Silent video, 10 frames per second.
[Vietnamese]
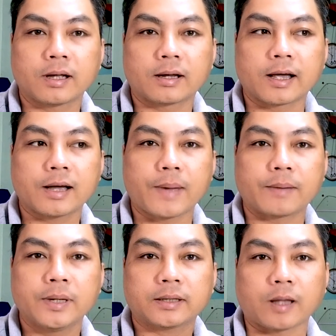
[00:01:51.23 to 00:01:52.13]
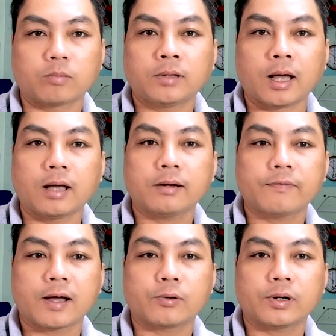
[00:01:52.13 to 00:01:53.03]
à, để các bạn biết tổng thể
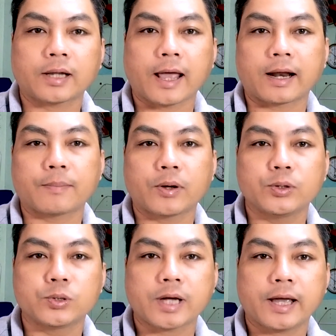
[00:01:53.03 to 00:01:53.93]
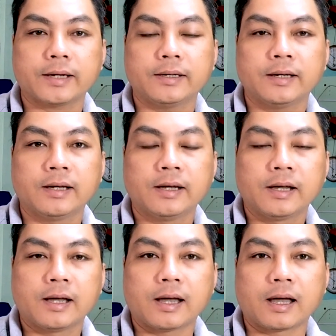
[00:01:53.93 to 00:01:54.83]
file của khách hàng là bao nhiêu trang
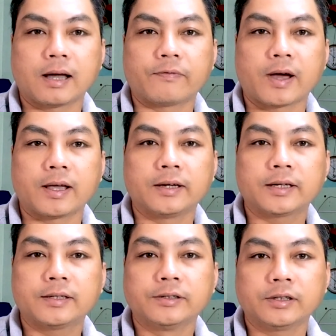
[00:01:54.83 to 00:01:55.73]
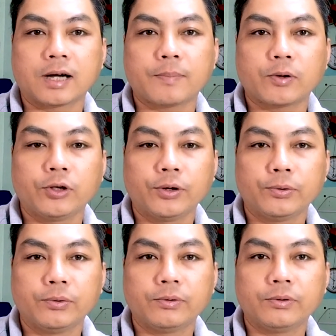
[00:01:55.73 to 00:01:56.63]
à, và in kích thước là bao
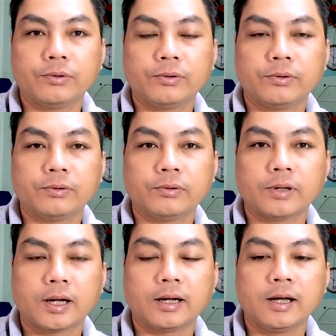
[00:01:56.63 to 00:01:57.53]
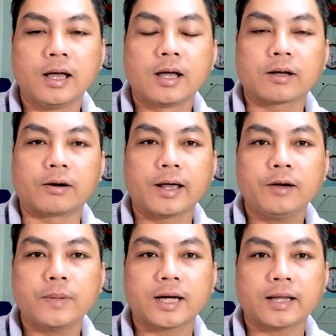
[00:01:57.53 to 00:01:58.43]
nhiêu à, còn
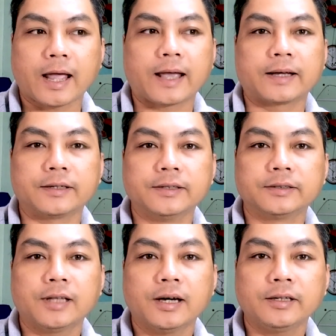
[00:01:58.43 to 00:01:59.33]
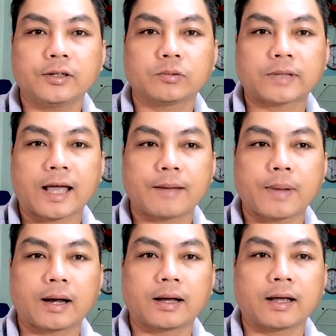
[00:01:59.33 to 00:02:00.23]
nếu mà khách hàng đưa tới cho chúng ta
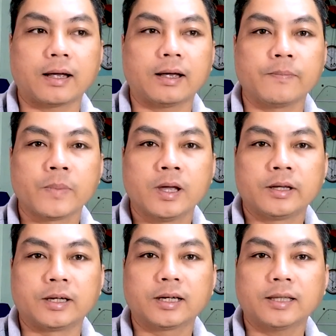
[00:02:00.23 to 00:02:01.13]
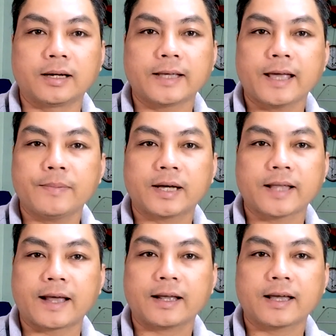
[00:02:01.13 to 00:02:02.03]
bằng à, những cái tờ giấy mà khách
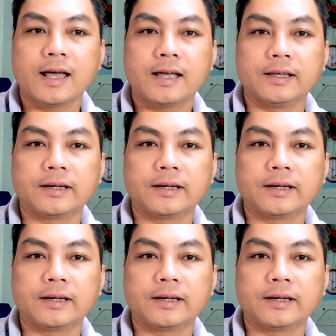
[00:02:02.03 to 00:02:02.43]
hàng đã kê